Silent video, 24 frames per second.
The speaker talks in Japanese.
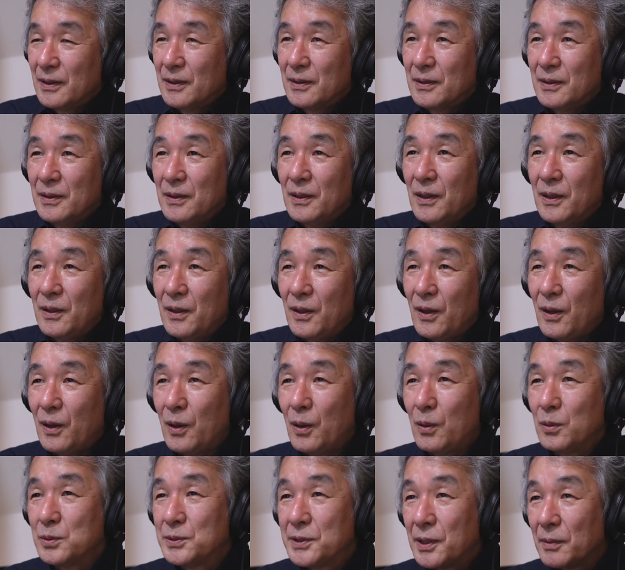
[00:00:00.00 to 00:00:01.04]
いや
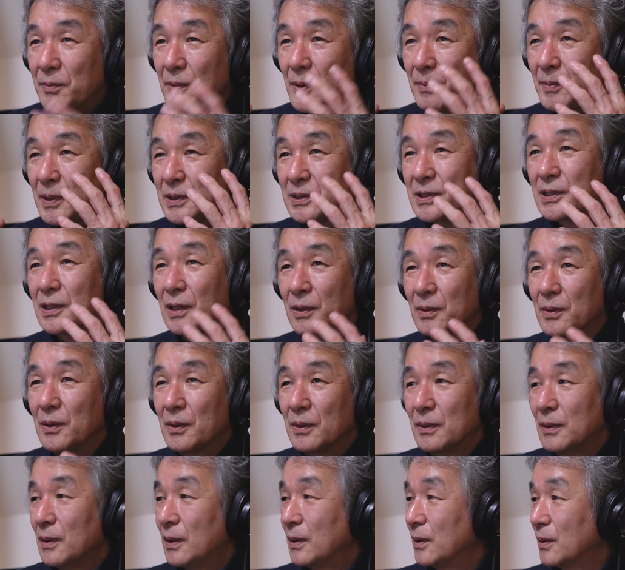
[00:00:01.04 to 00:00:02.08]
青ざめましたよ。
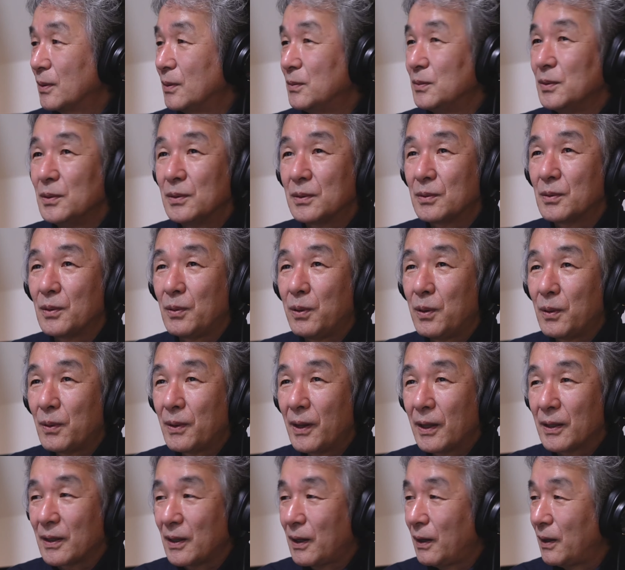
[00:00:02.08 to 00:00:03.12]
こ
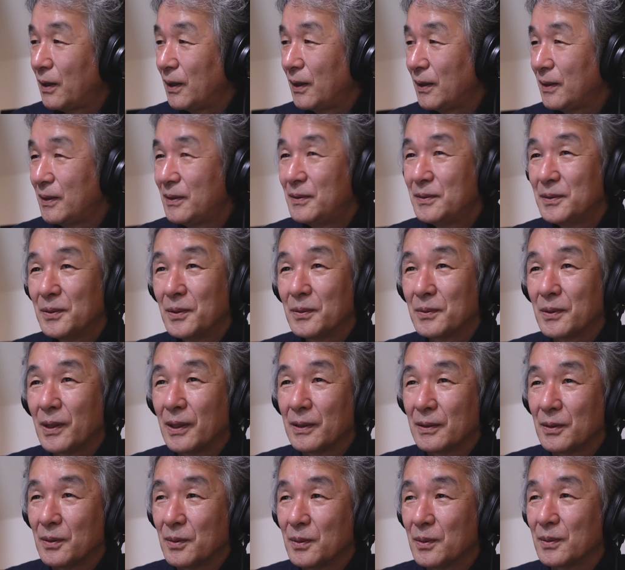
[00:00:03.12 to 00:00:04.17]
れ買えるのか
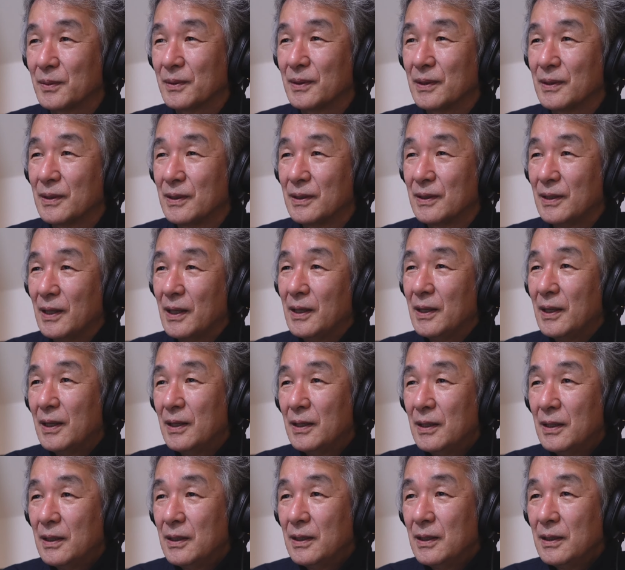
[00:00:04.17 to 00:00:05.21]
よ。
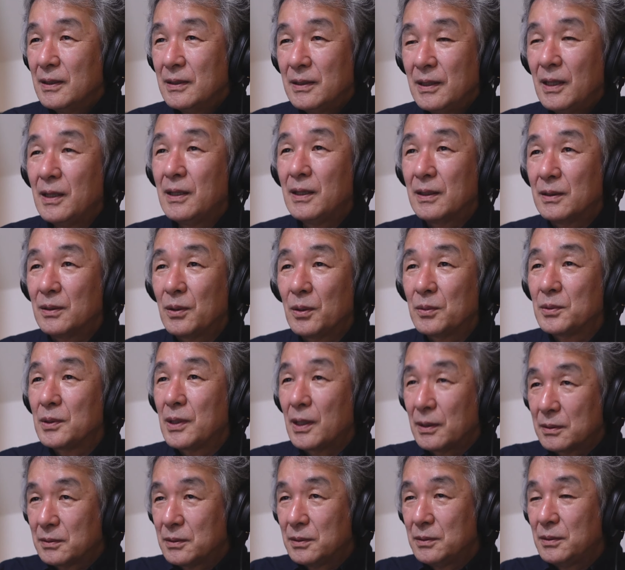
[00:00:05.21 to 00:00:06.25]
でとに
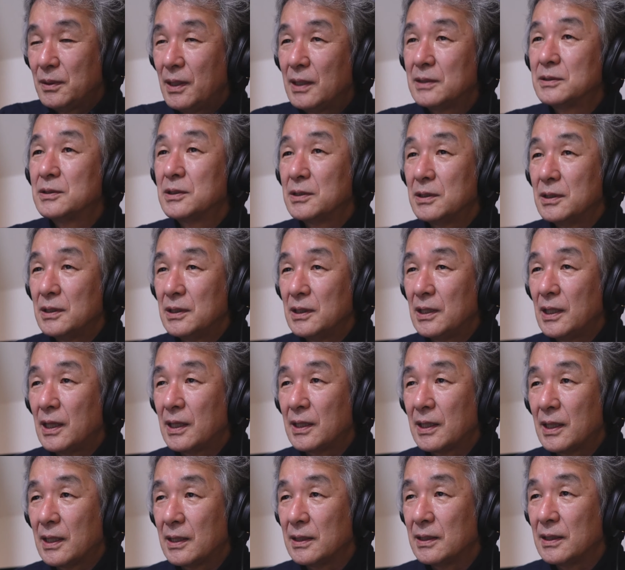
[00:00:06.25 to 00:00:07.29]
かく列に
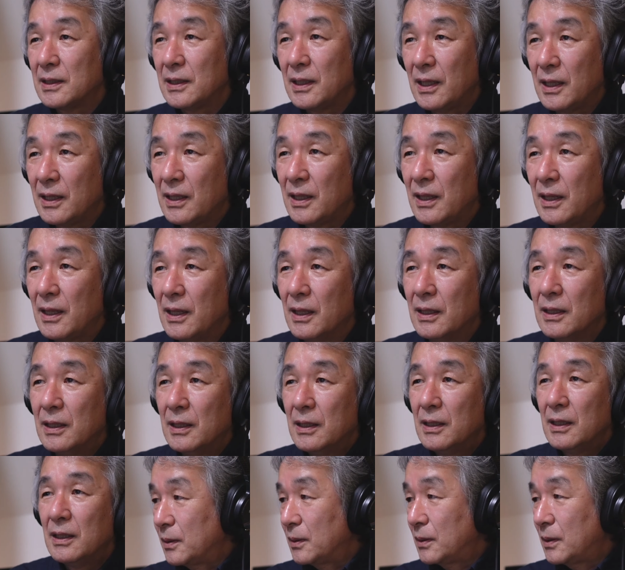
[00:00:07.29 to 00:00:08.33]
並んで
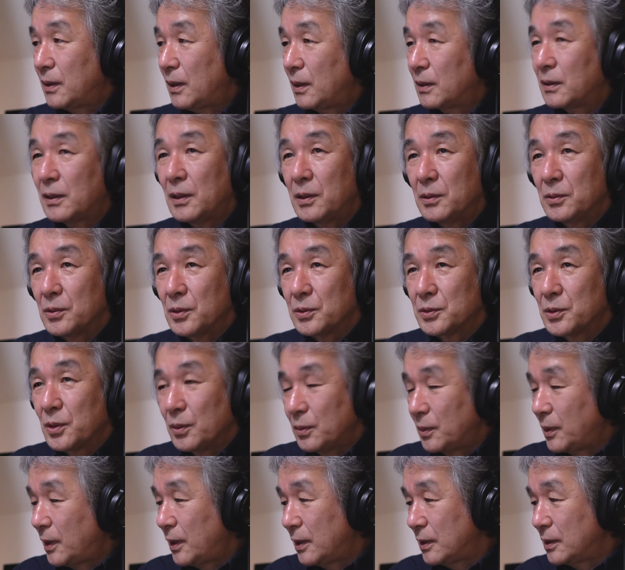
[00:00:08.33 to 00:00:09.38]
係の人
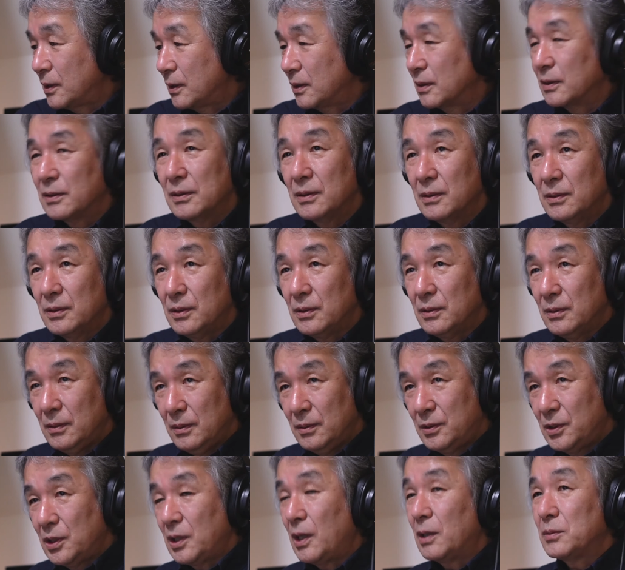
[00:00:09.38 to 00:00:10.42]
が
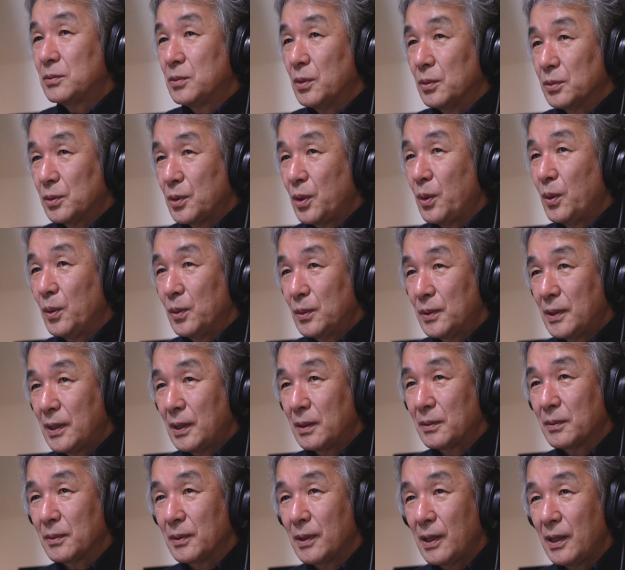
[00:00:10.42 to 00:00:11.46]
近くを通った
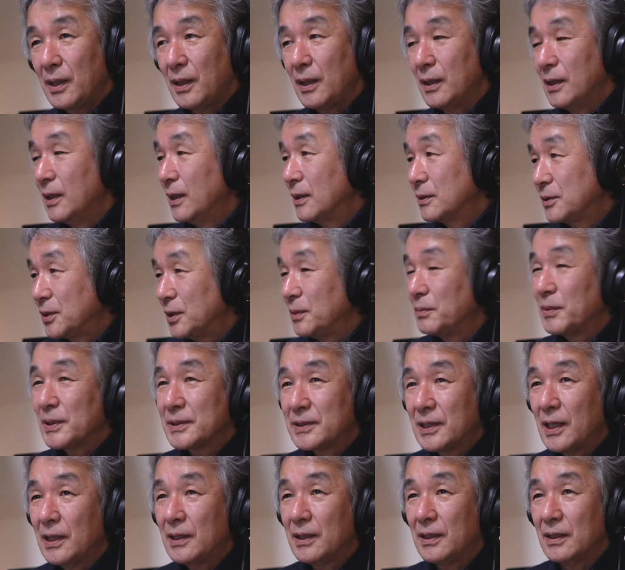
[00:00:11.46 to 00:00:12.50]
ので「すいま
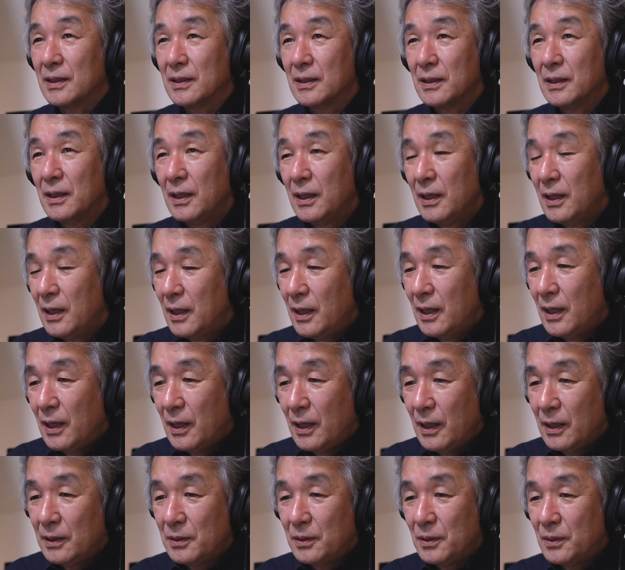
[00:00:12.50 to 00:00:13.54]
せん
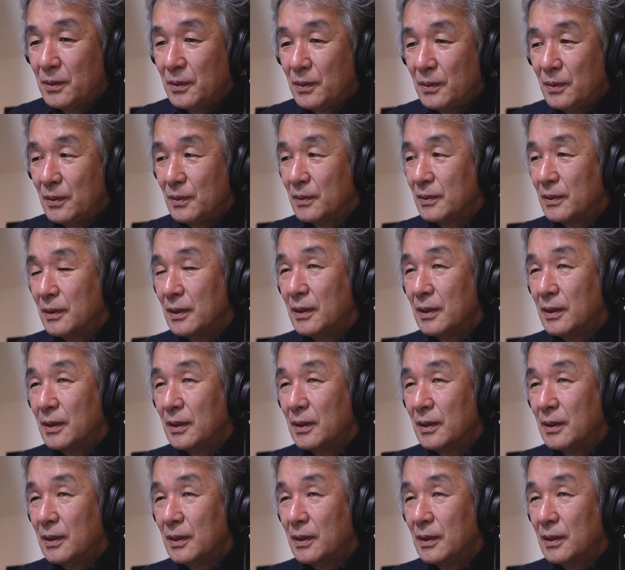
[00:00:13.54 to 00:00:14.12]
あの